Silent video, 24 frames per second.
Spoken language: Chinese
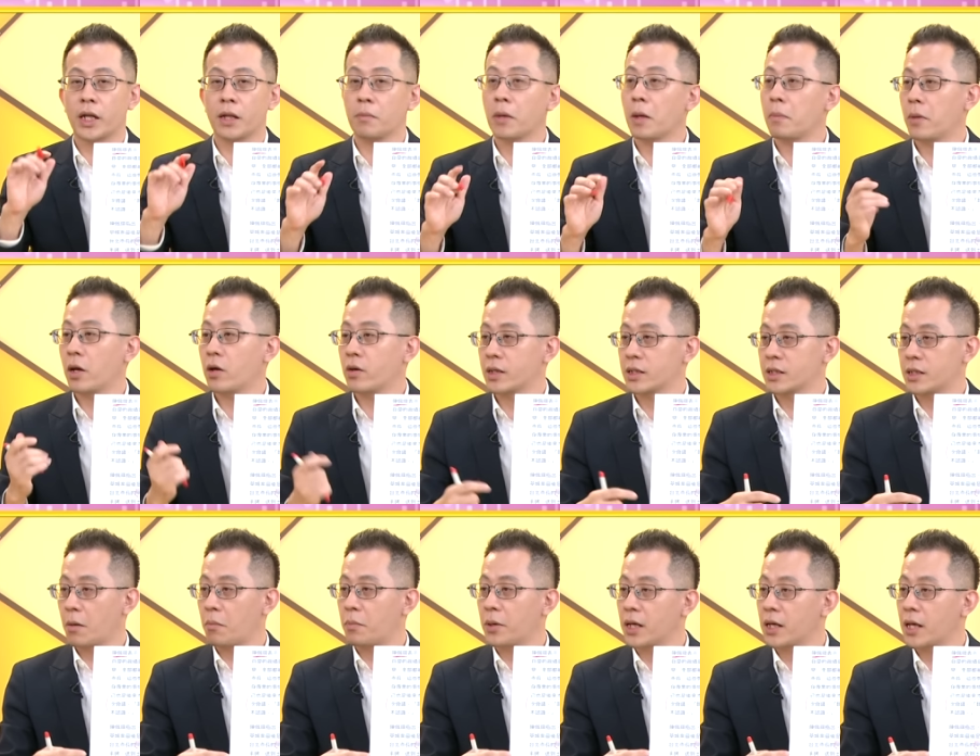里面没有个
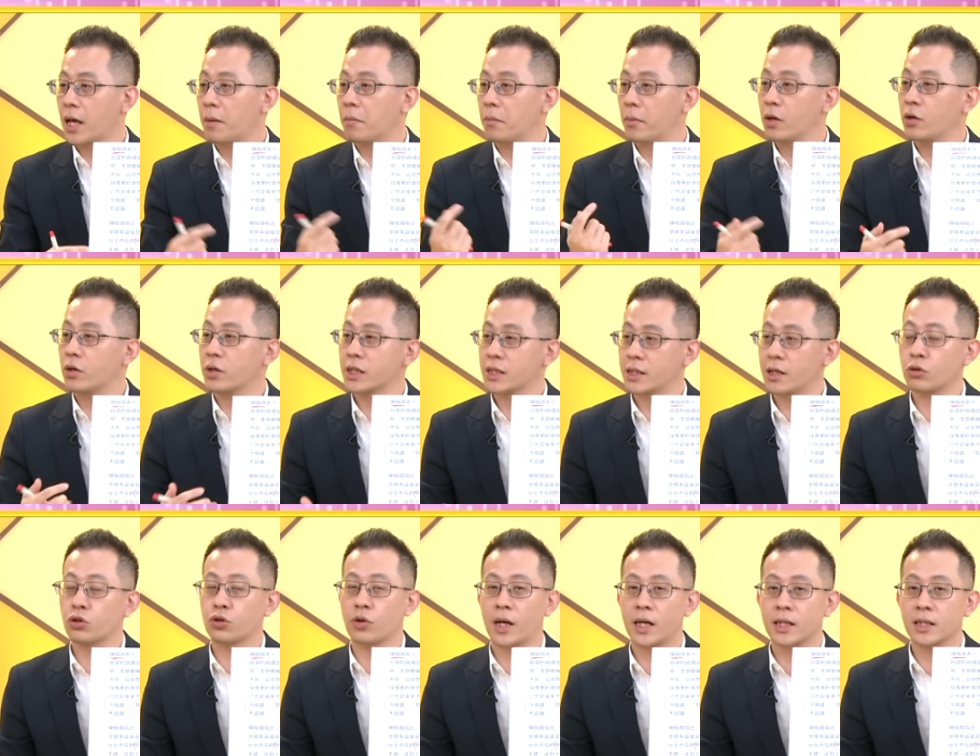叫 PM，没有一个
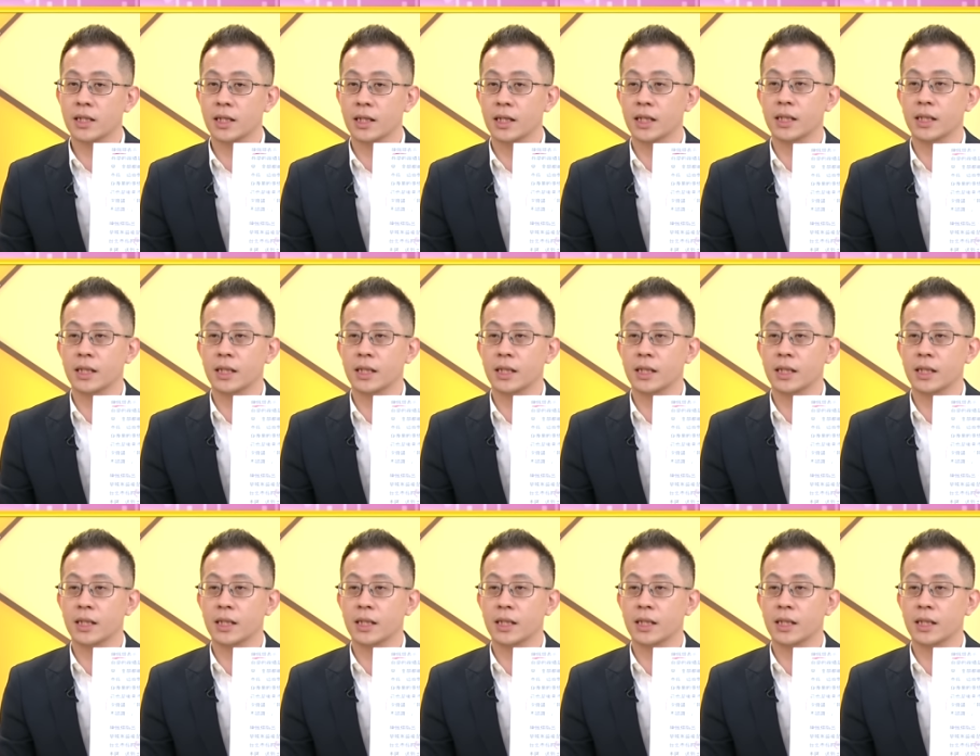叫专案经理。